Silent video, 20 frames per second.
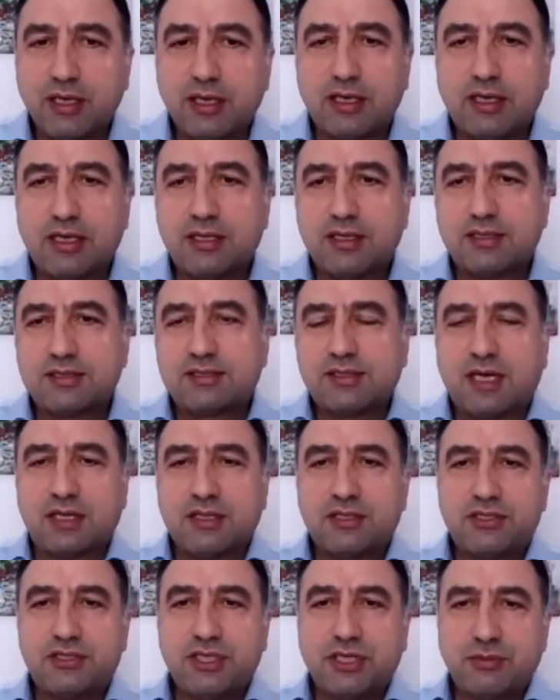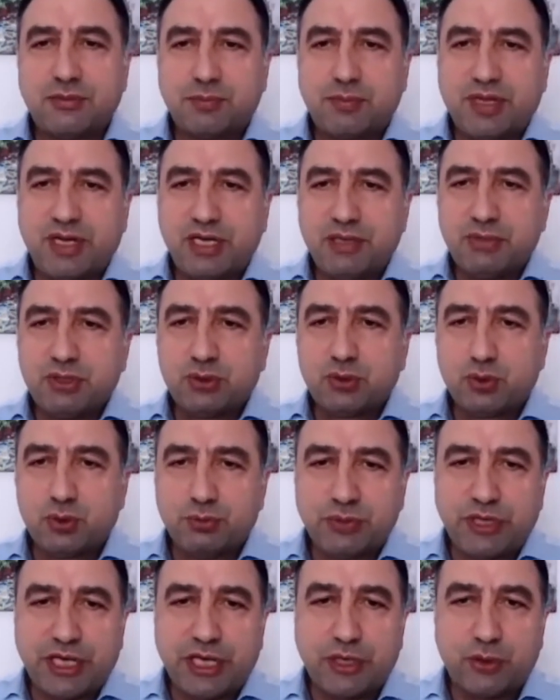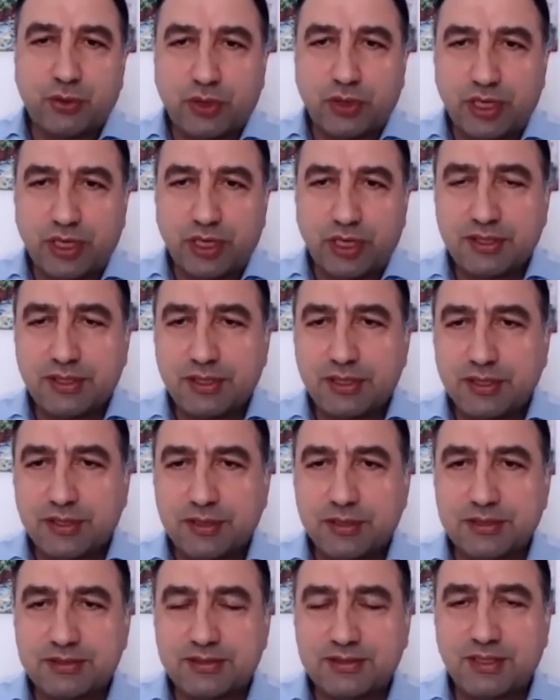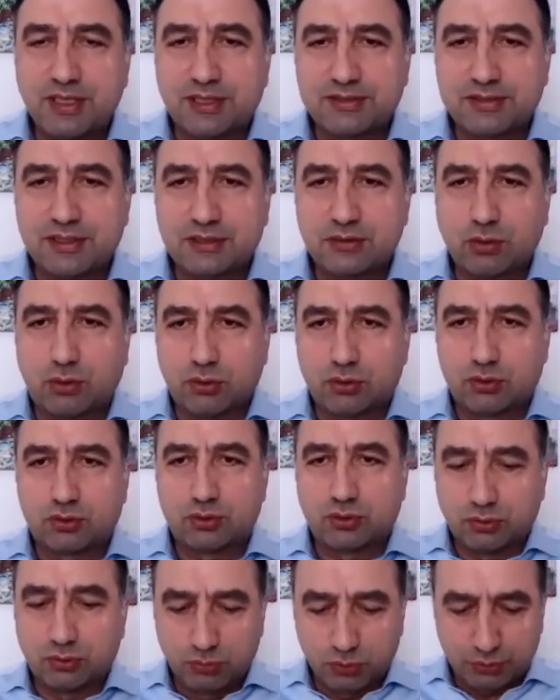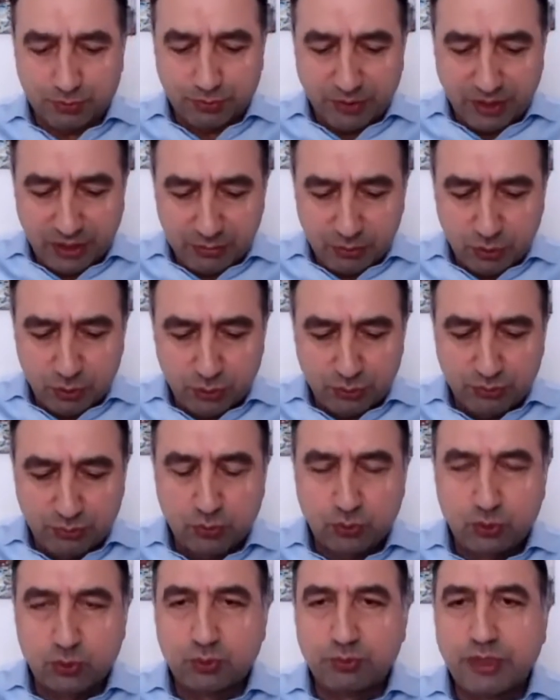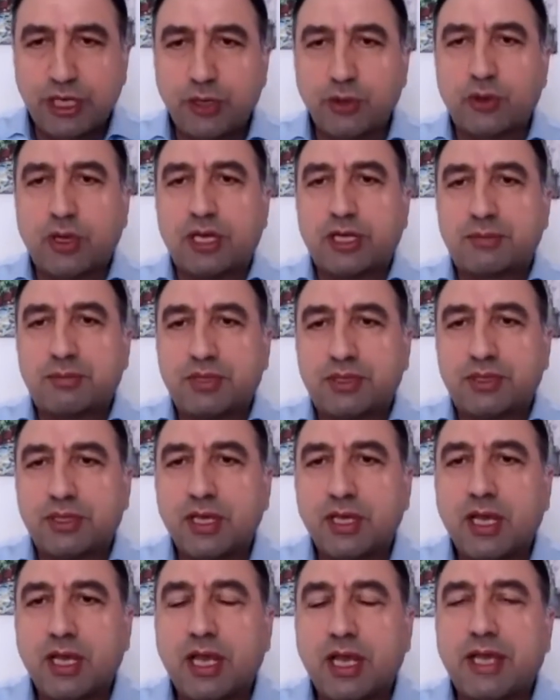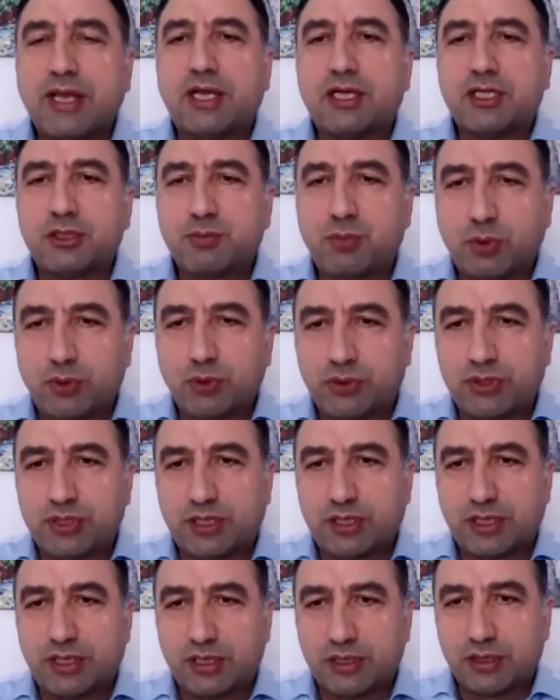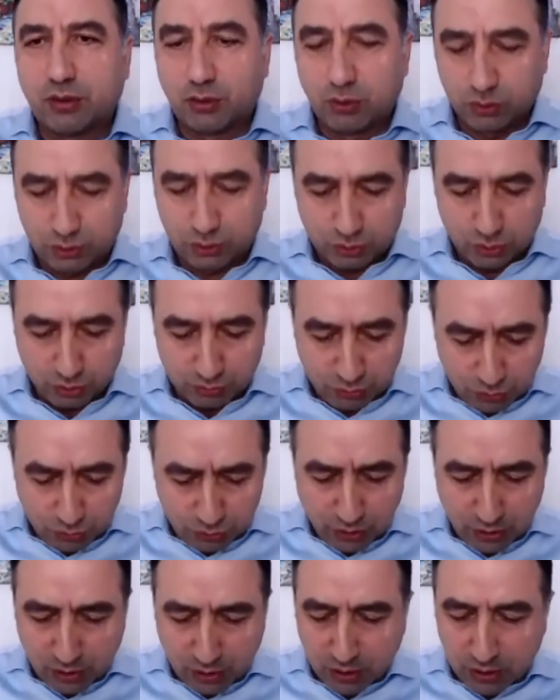e, sadece belli bir zümreye yönelik e, siyaset oluşturulmuş, belli bir züm, zümreye yönelik bir enerji politikaları oluşturulmuş.